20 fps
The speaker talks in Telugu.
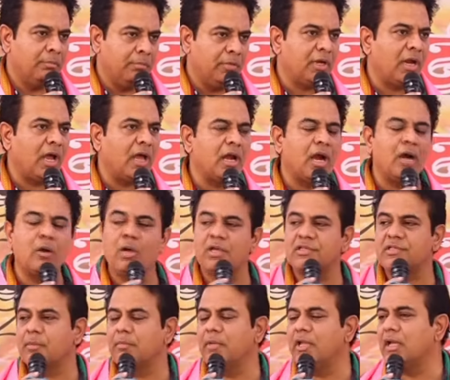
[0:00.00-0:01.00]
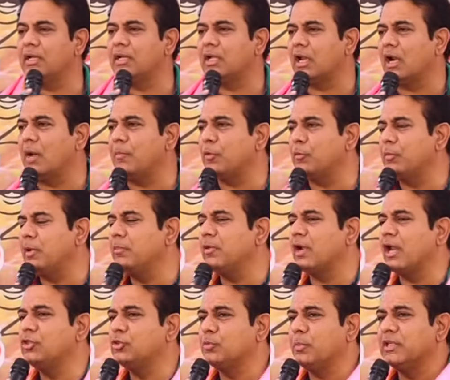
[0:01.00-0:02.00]
మీరు ఆనాడు అసెంబ్లీ ఎన్నికలప్పుడు మేము
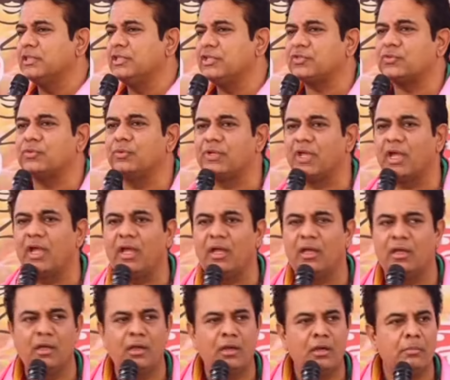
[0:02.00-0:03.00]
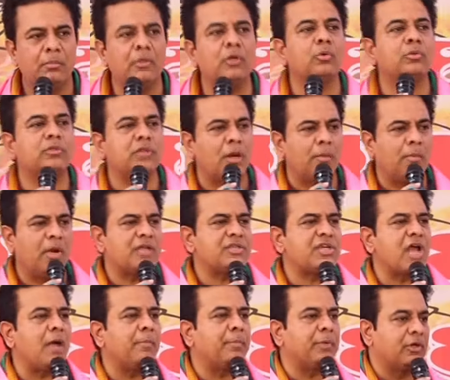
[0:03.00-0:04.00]
రైతు బంధు ఇస్తుంటే మీరు ఉత్తరం
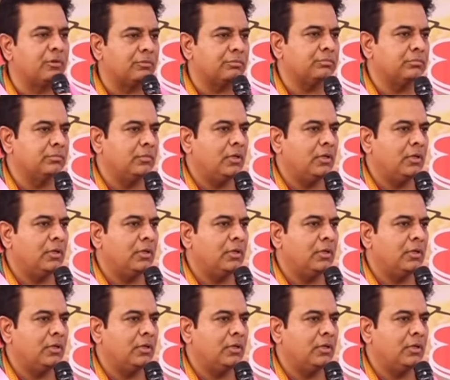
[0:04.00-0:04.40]
రాసి ఆపిర్రు